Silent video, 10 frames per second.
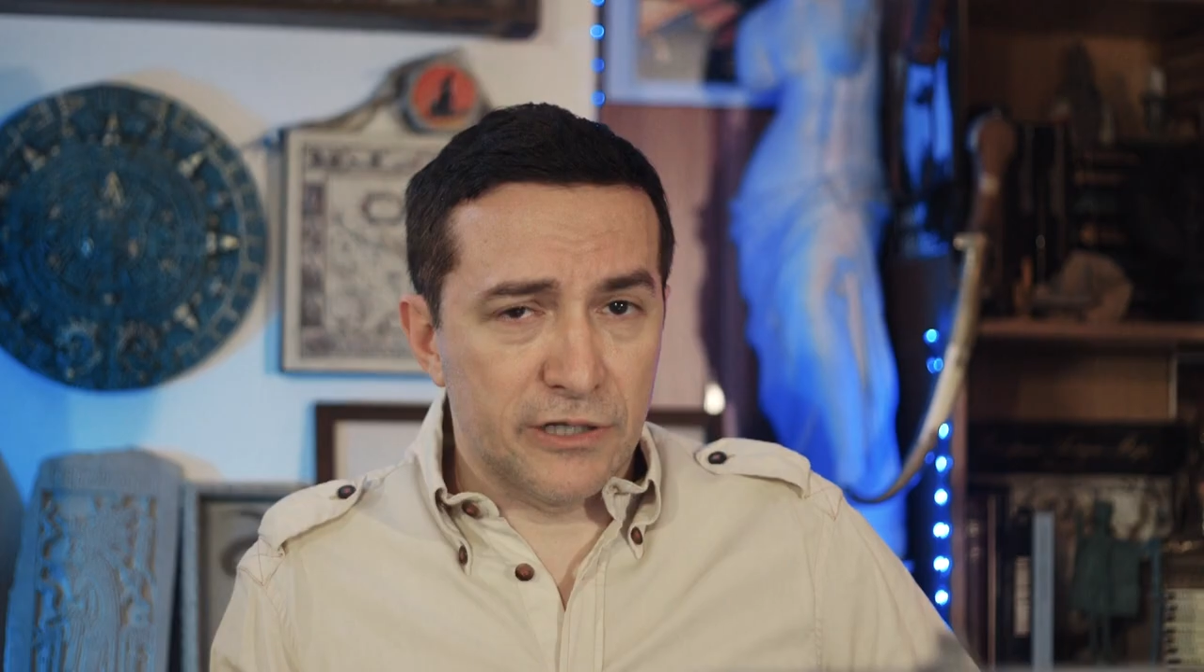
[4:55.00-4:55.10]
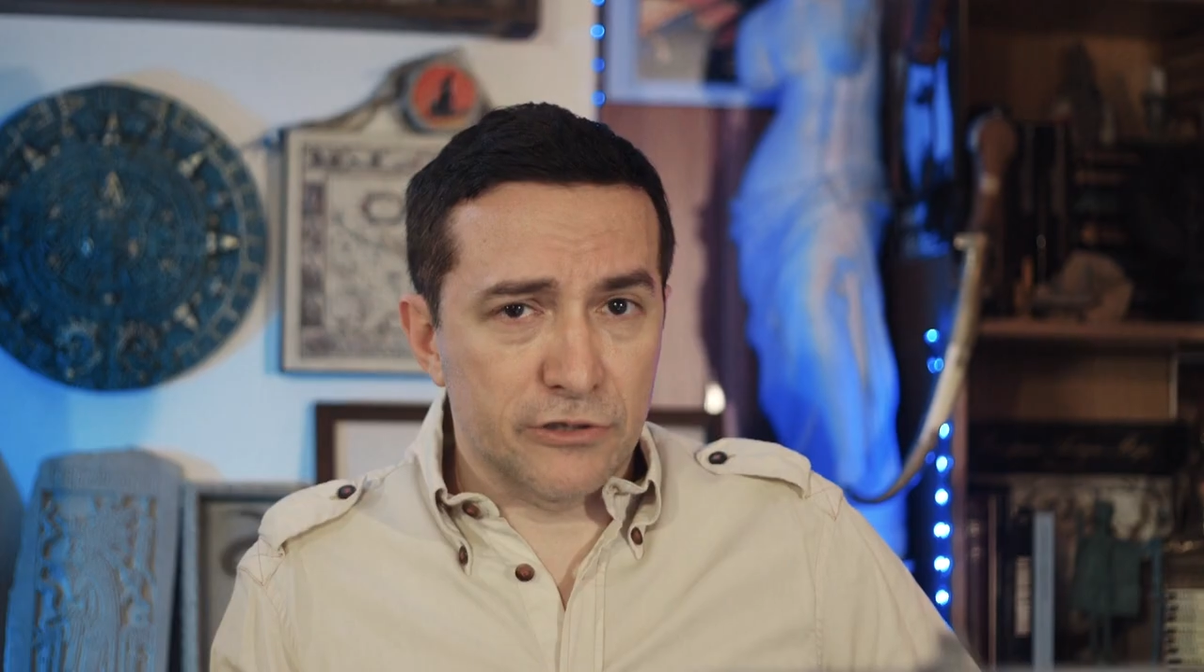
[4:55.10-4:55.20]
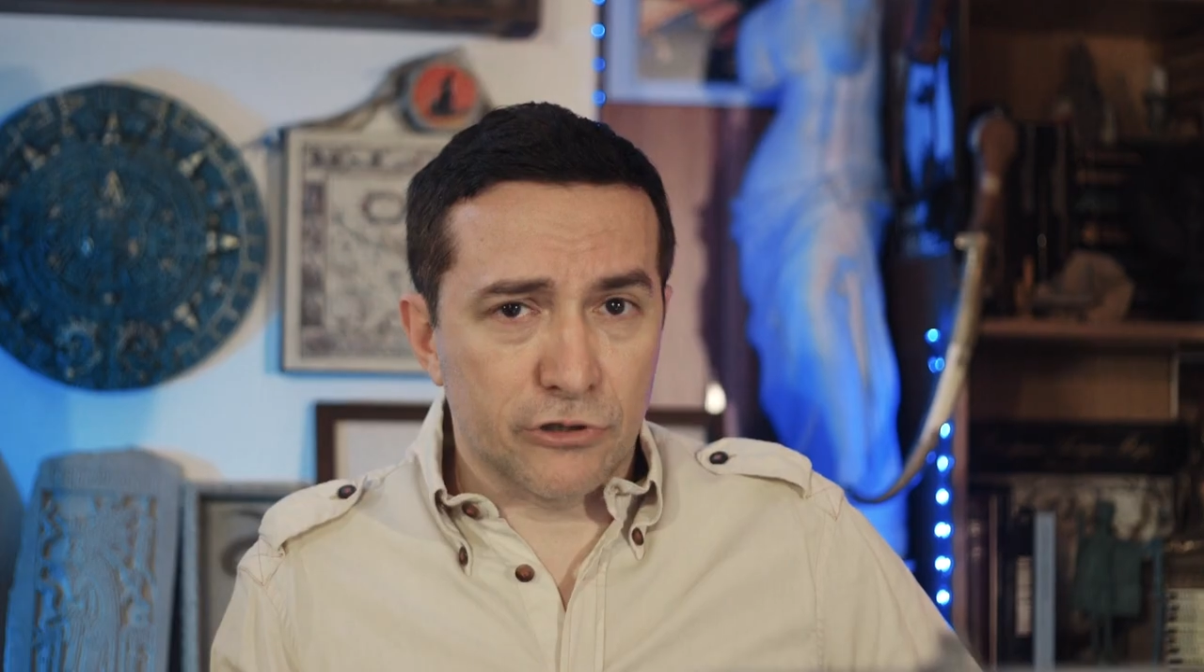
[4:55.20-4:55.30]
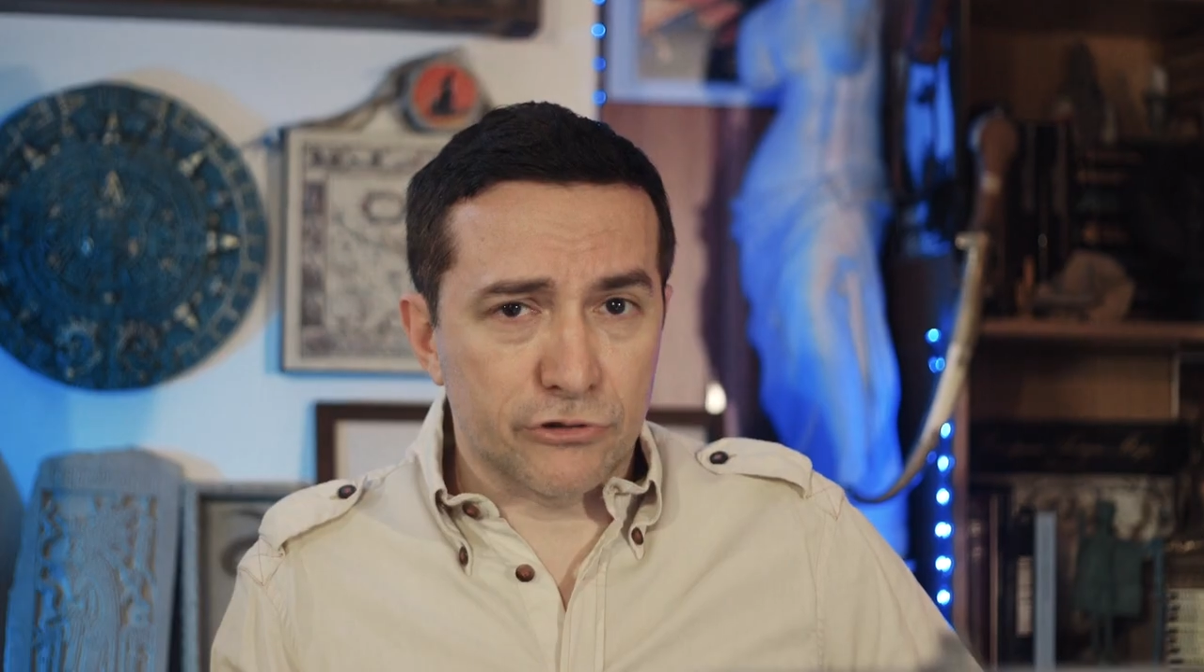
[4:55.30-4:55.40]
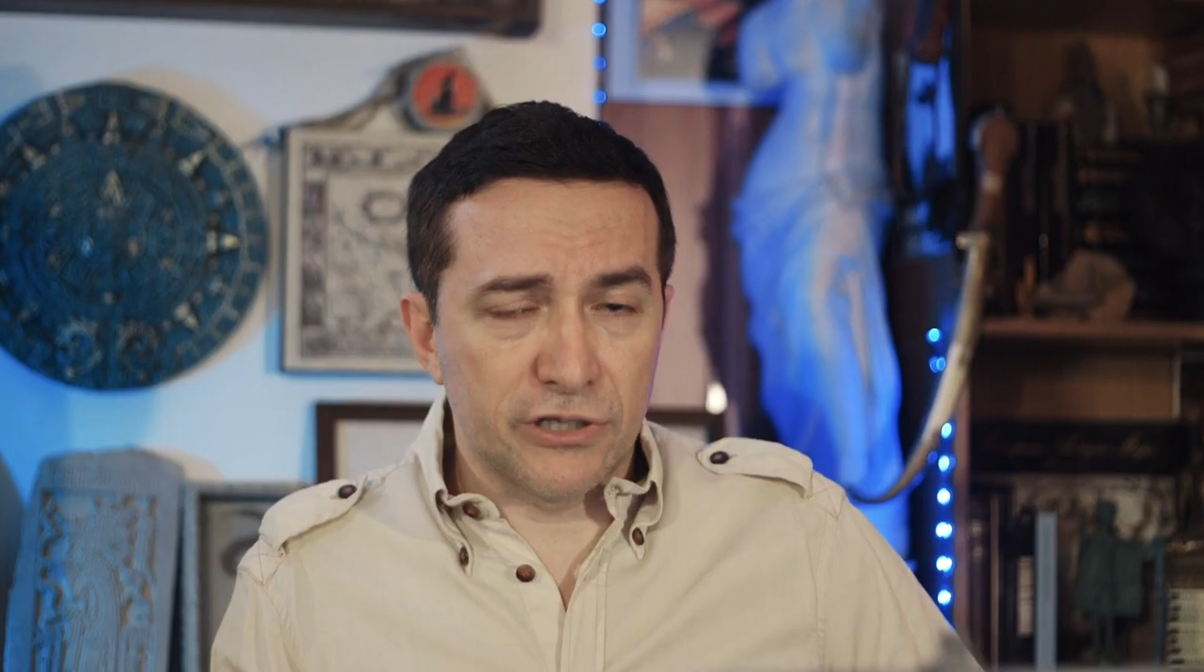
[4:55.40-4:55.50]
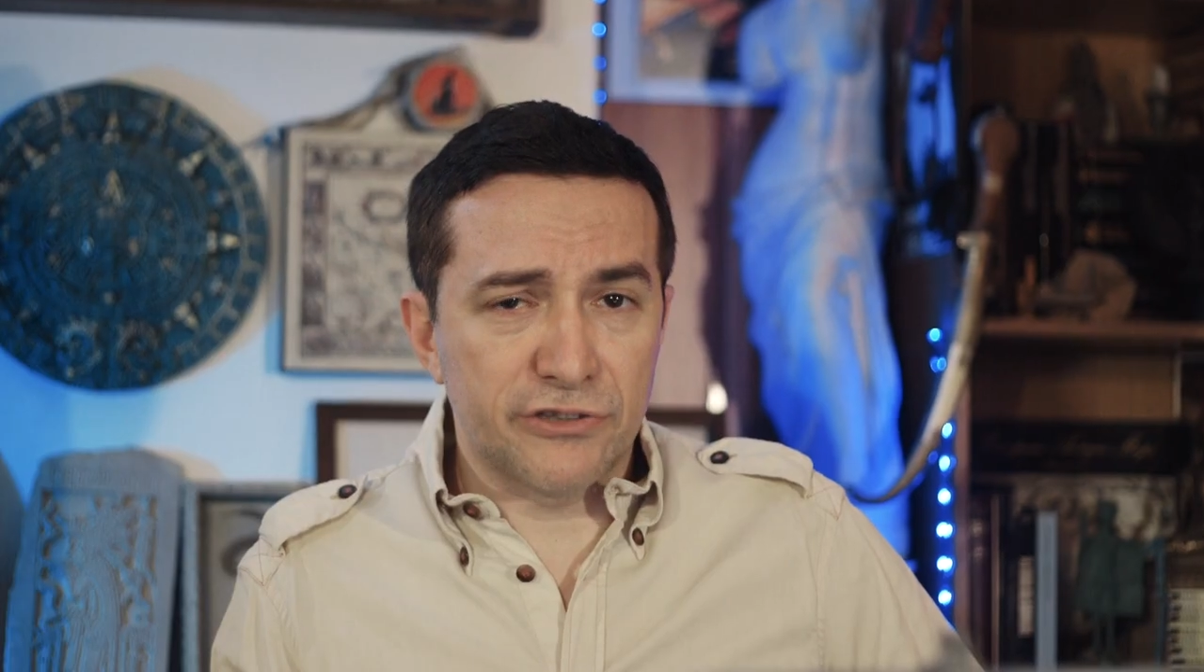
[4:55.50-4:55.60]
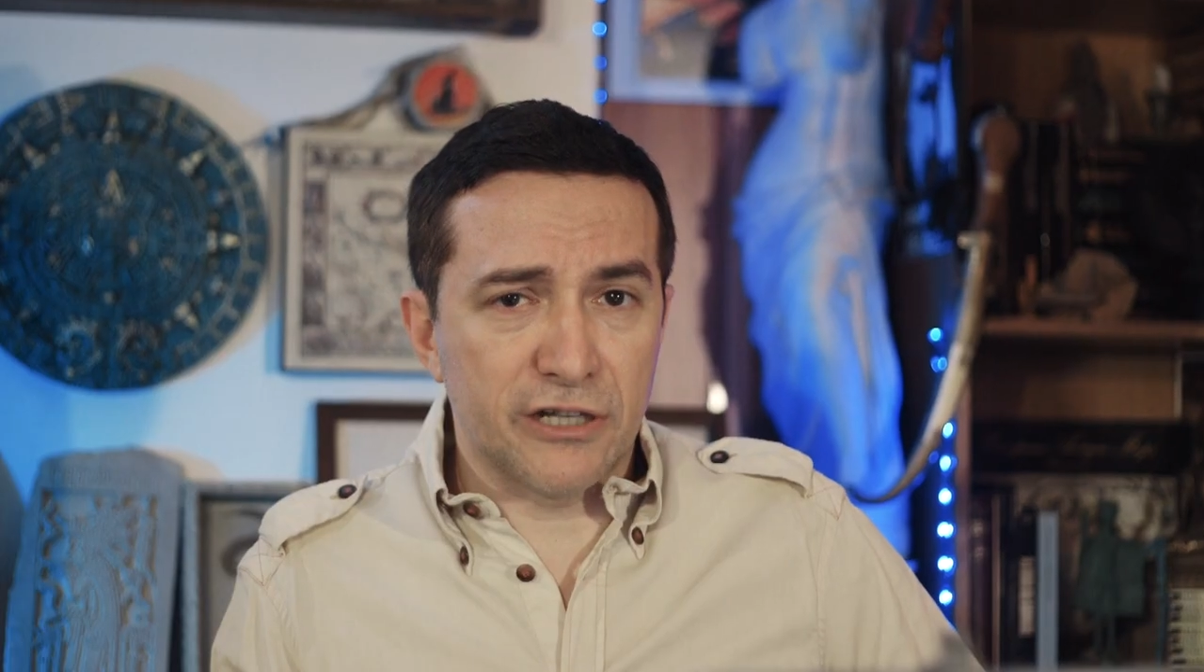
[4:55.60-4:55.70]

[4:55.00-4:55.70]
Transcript: Nel corso dei